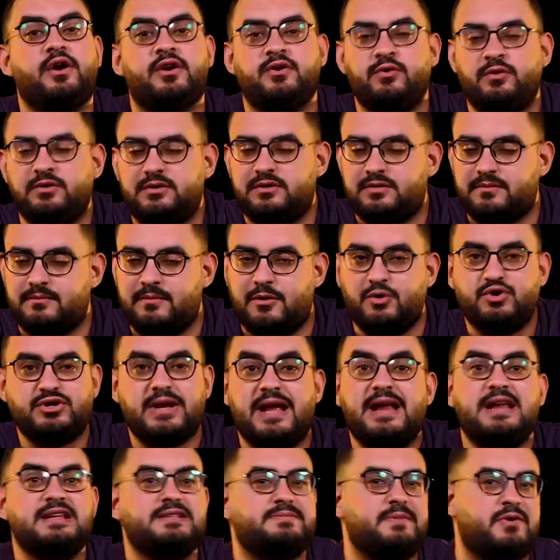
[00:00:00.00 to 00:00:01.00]
ارنولد ملوش
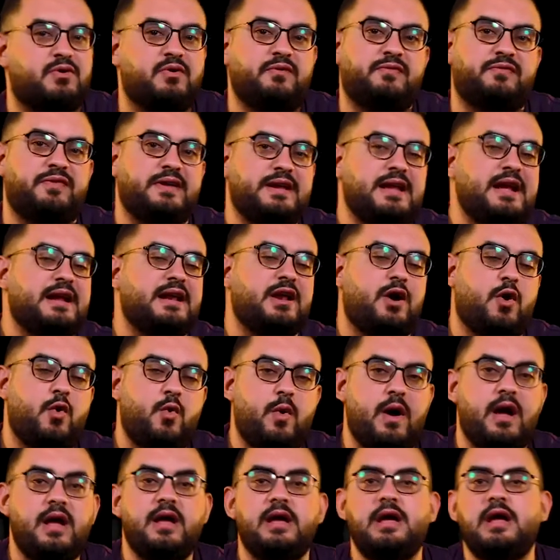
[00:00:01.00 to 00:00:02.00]
اي لازمه يكون في فريقك لا
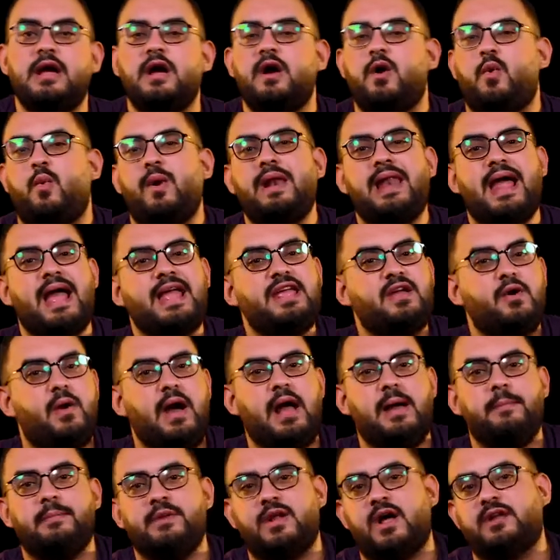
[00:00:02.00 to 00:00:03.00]
هو ولا اي
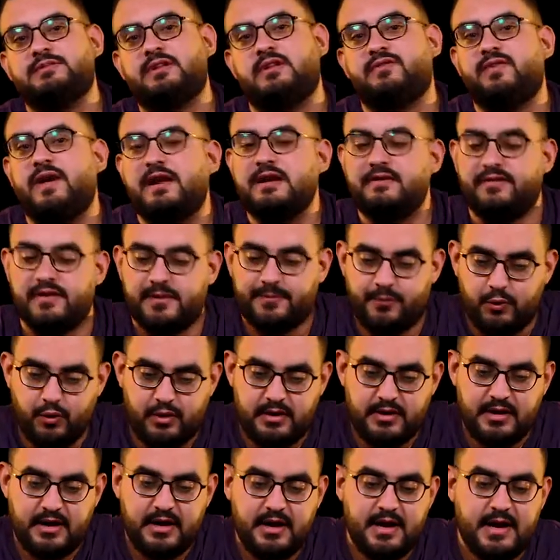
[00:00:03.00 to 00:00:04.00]
واحد من خط دفاع ليفربول